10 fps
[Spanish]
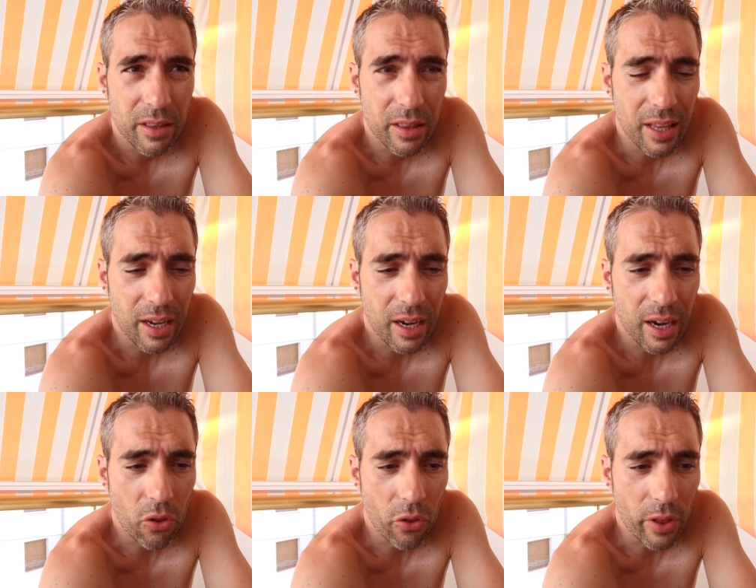
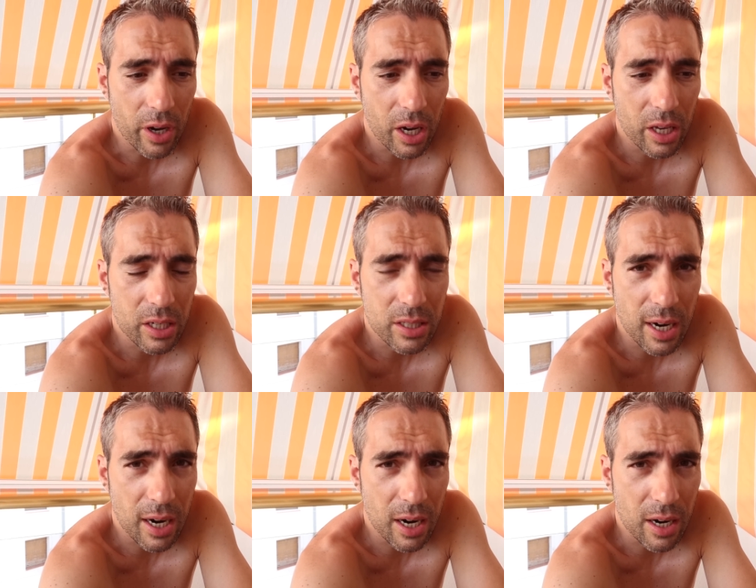dejado de
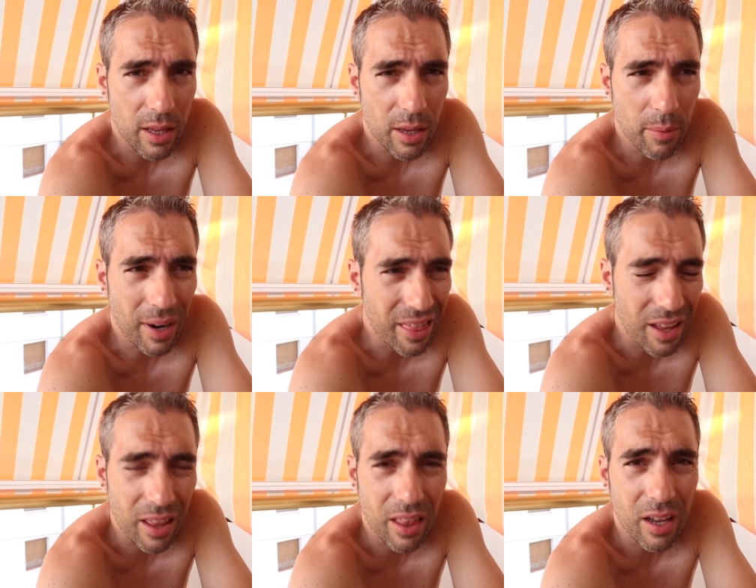registrar eh,
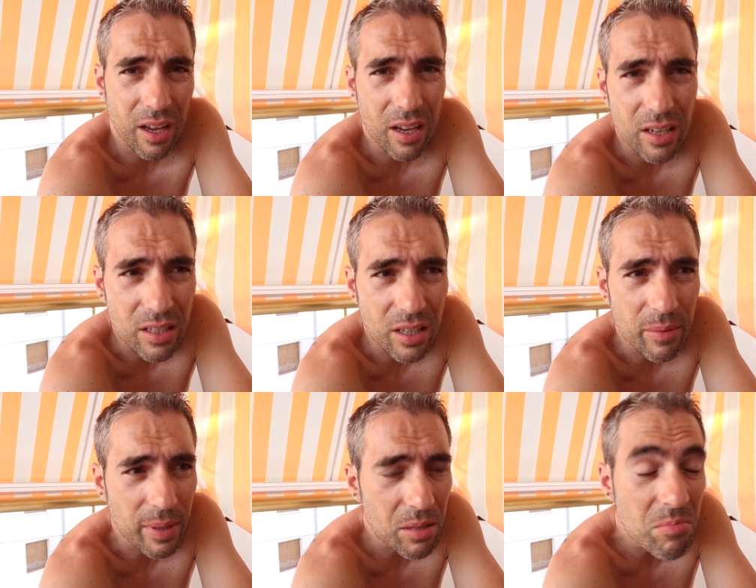brazadas y
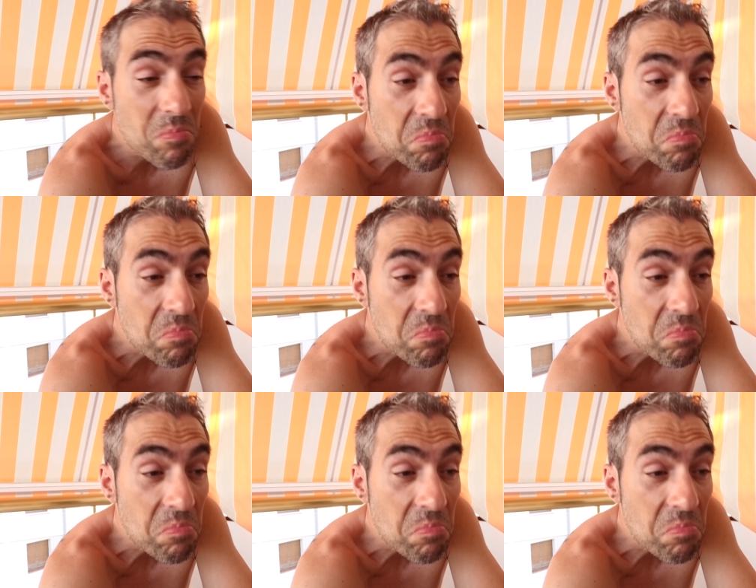demás,